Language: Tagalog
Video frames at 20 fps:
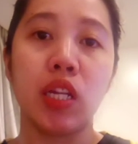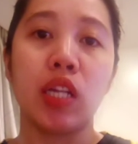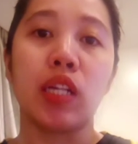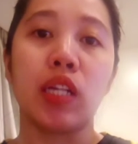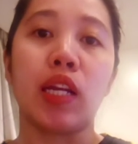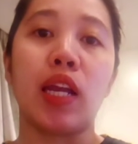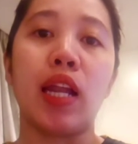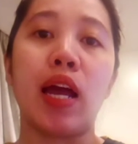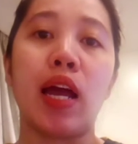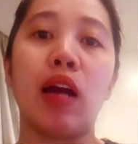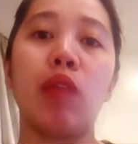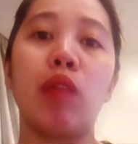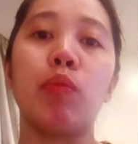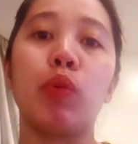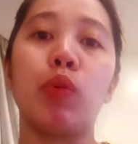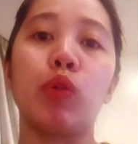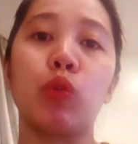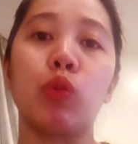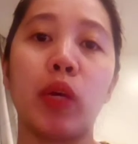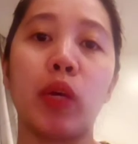Kailangan
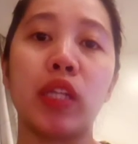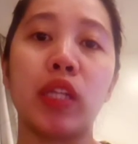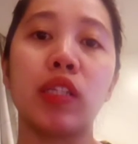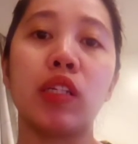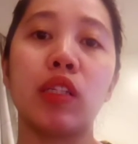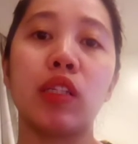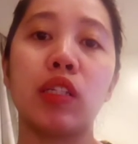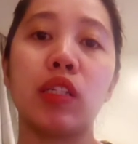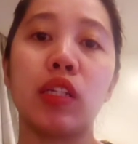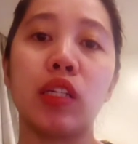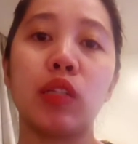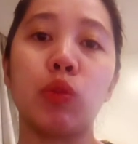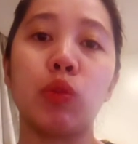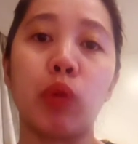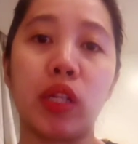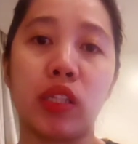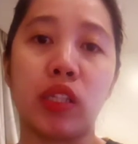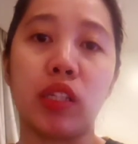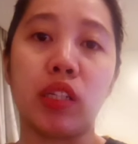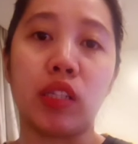pong 23,
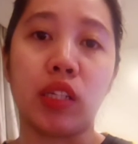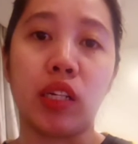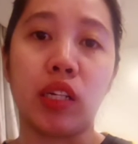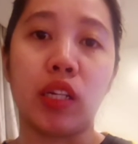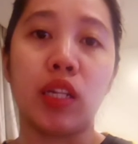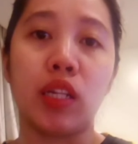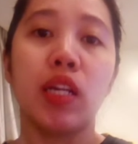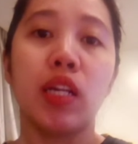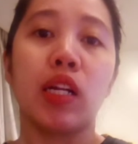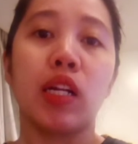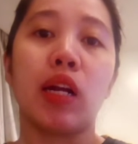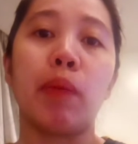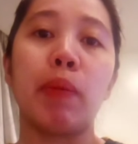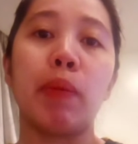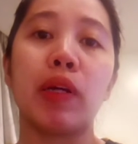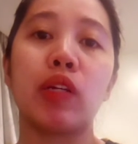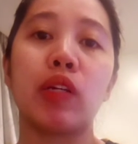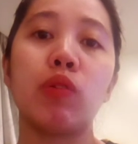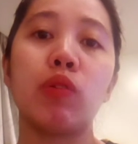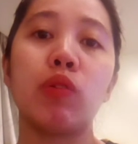23.
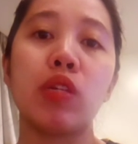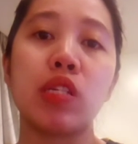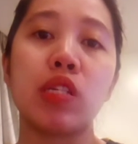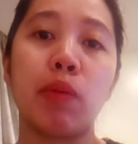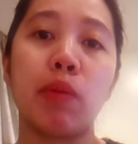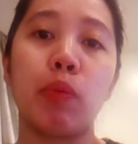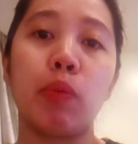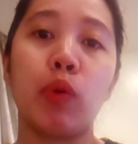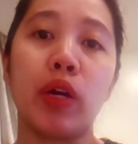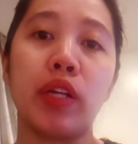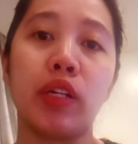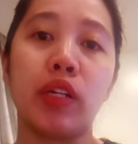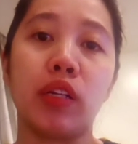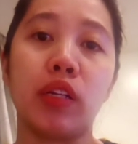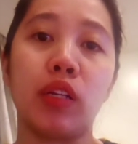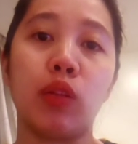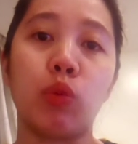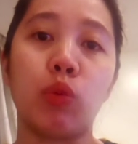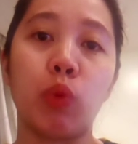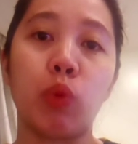Kapag yung isa po ay
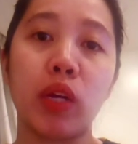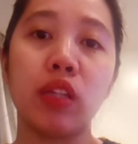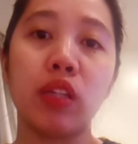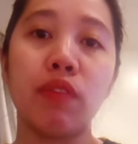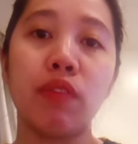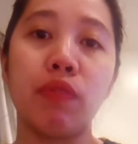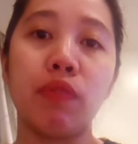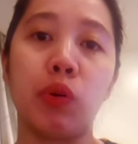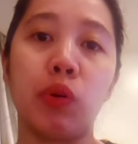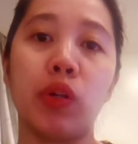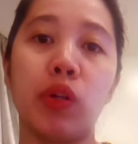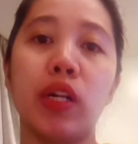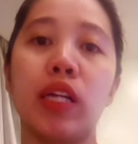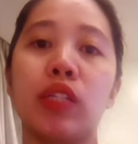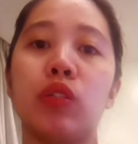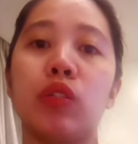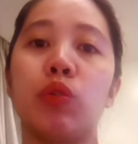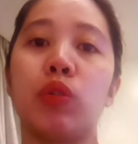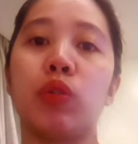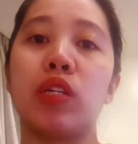naging 24 at
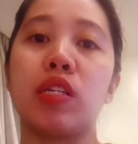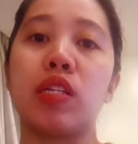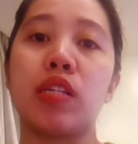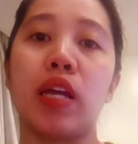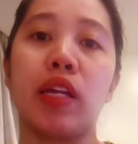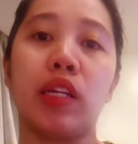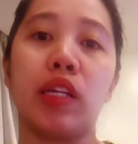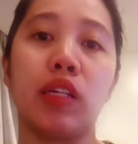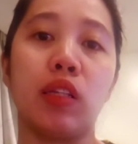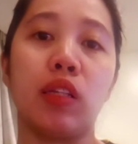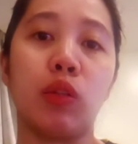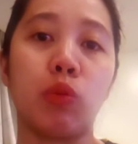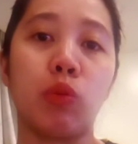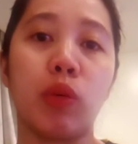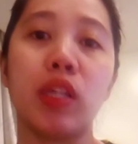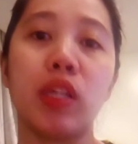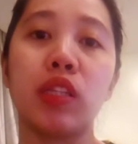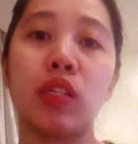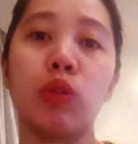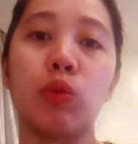yung isa ay naging
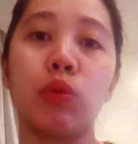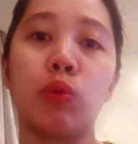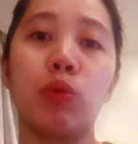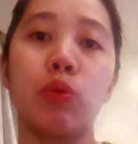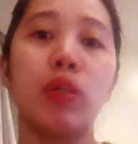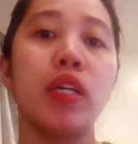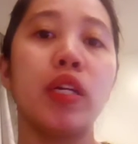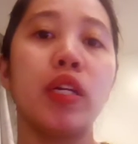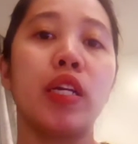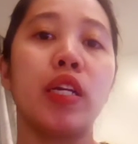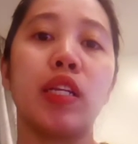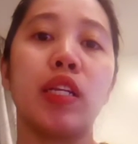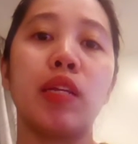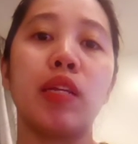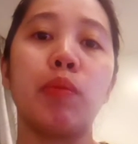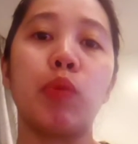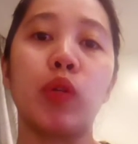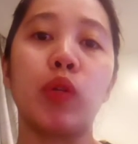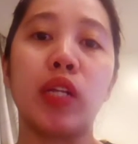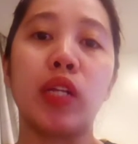22, hindi
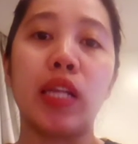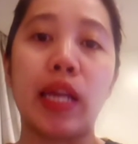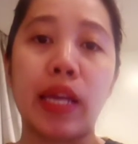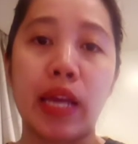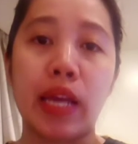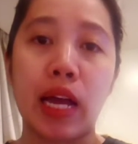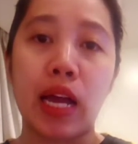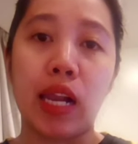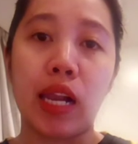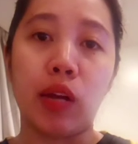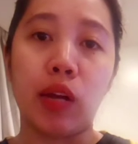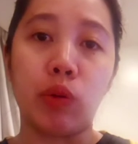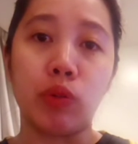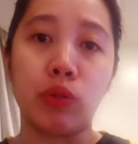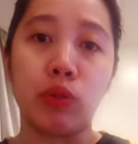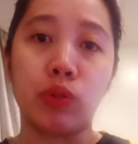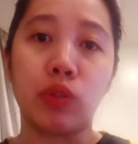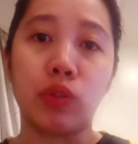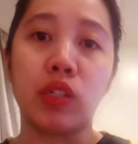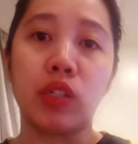po nila iaalaw
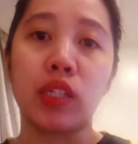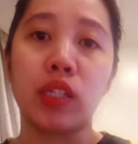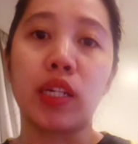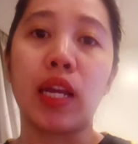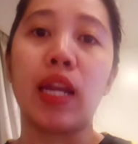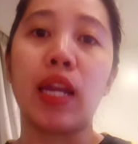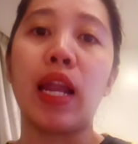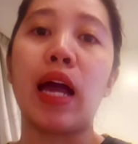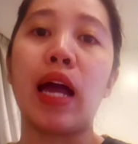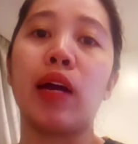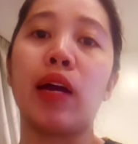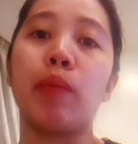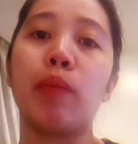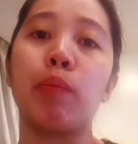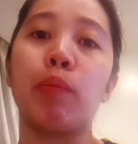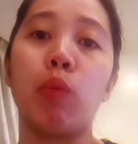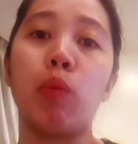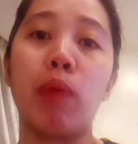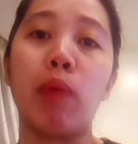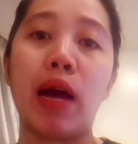yun. Kailangan
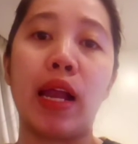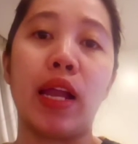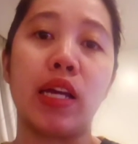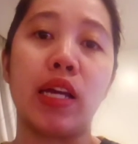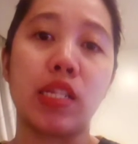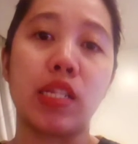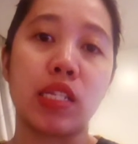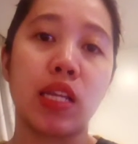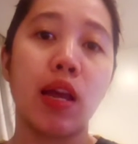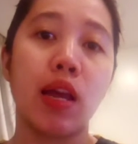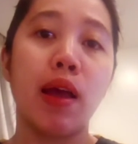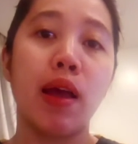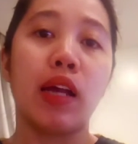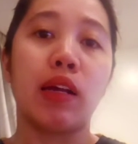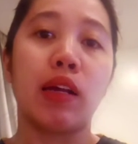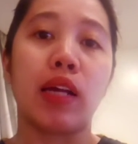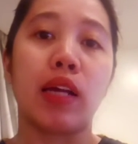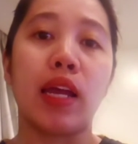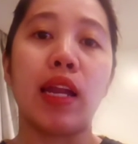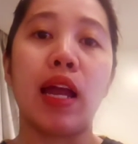po balance.
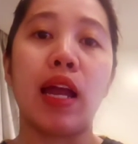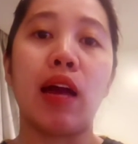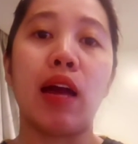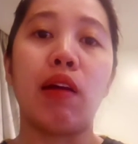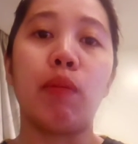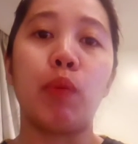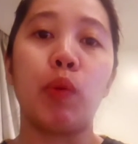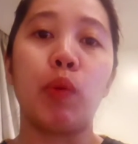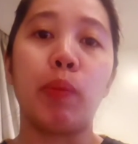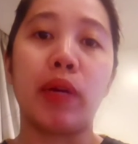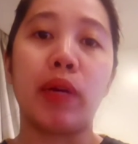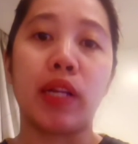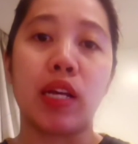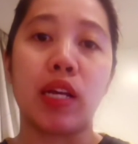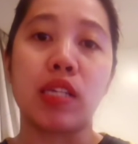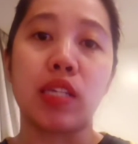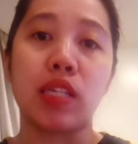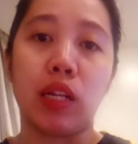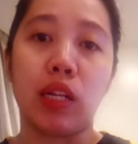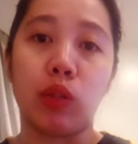Kailangan po pareha
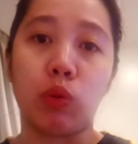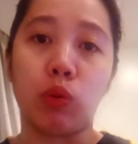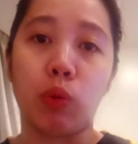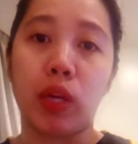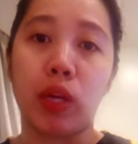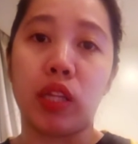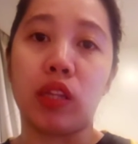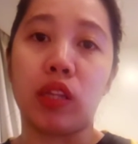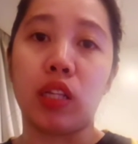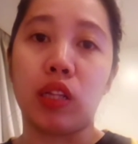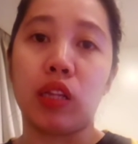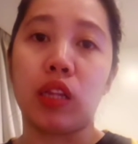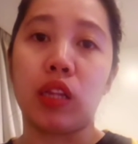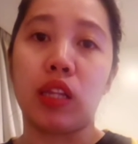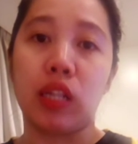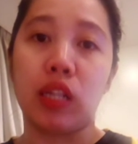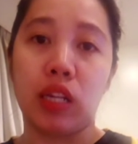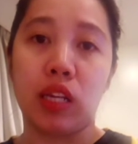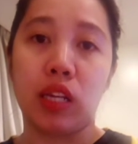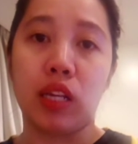silang
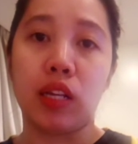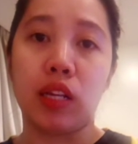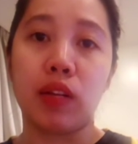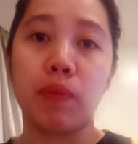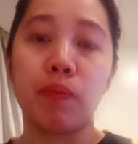23.